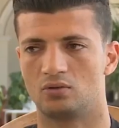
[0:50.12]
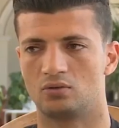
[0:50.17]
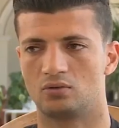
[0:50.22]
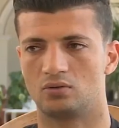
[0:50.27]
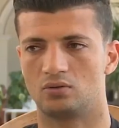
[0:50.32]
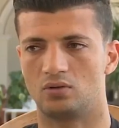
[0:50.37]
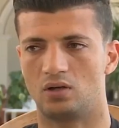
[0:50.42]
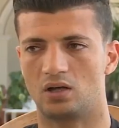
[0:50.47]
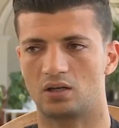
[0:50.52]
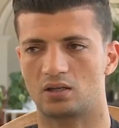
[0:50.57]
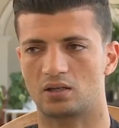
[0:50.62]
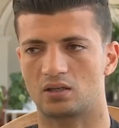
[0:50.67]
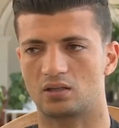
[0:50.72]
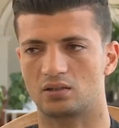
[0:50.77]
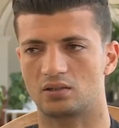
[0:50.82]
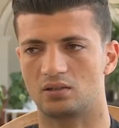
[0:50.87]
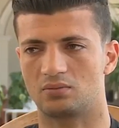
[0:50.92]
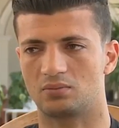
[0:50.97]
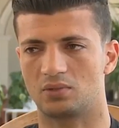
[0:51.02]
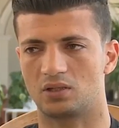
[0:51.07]

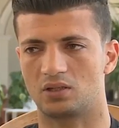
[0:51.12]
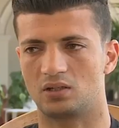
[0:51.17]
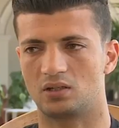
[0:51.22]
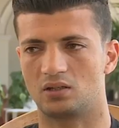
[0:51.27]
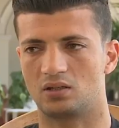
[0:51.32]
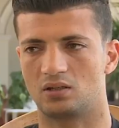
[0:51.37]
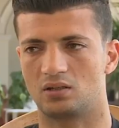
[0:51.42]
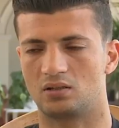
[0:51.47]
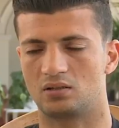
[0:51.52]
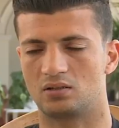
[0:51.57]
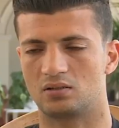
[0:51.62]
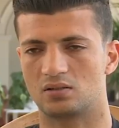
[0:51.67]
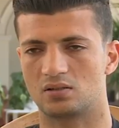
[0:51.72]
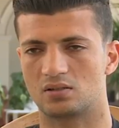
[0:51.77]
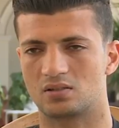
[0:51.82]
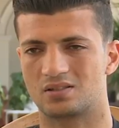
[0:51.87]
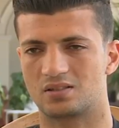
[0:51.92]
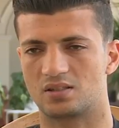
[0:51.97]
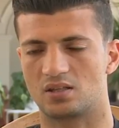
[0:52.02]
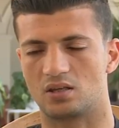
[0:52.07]
وحقيقه انا
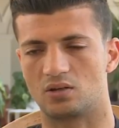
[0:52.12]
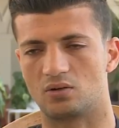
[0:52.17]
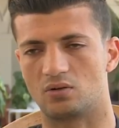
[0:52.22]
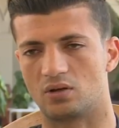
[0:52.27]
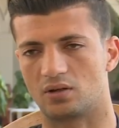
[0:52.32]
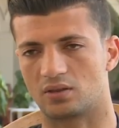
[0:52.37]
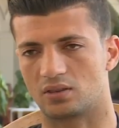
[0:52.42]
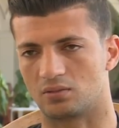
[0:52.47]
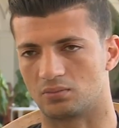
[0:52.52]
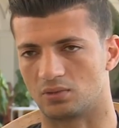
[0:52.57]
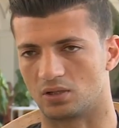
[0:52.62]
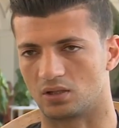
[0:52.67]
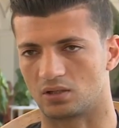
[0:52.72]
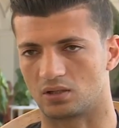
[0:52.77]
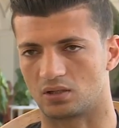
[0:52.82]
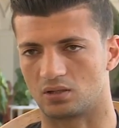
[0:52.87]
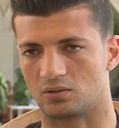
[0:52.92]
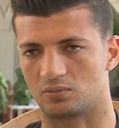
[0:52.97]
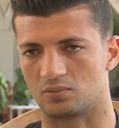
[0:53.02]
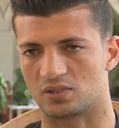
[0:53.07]
نستاهلوا اكثر من
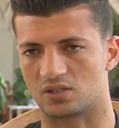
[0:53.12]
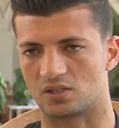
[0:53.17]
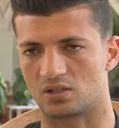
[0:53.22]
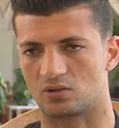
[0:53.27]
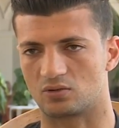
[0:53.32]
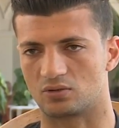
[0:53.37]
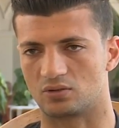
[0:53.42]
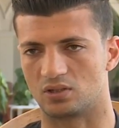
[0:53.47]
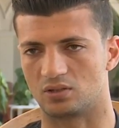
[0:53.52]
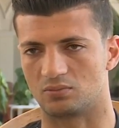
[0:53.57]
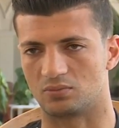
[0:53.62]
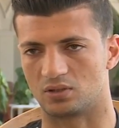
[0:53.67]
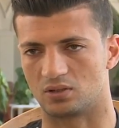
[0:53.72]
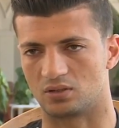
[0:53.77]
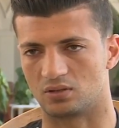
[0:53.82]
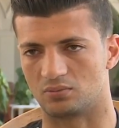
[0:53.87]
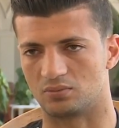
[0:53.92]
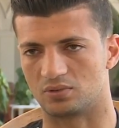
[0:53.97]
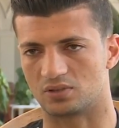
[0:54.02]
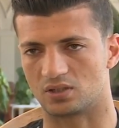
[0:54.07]
هكا مازال
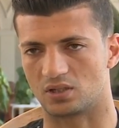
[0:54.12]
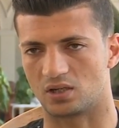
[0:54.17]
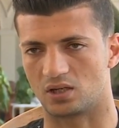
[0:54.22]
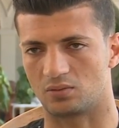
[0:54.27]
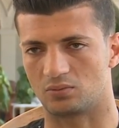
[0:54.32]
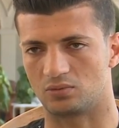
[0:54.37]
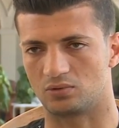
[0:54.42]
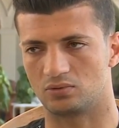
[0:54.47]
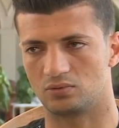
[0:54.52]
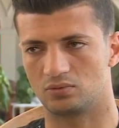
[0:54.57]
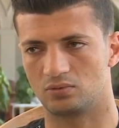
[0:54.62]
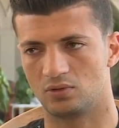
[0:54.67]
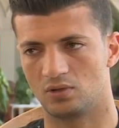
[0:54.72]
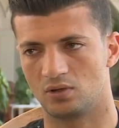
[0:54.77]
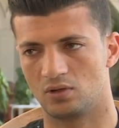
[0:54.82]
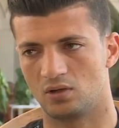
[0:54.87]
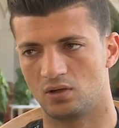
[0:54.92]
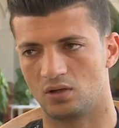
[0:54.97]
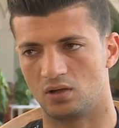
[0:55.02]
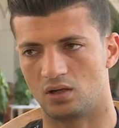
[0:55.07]
قدامنا باش نعملوا
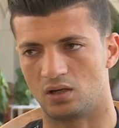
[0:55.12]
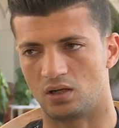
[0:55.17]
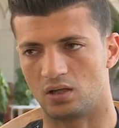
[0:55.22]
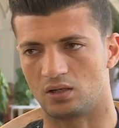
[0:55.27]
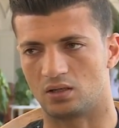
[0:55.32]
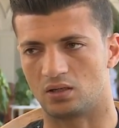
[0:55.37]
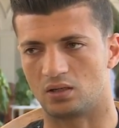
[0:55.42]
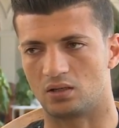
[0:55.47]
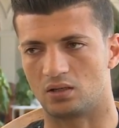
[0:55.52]
عندنا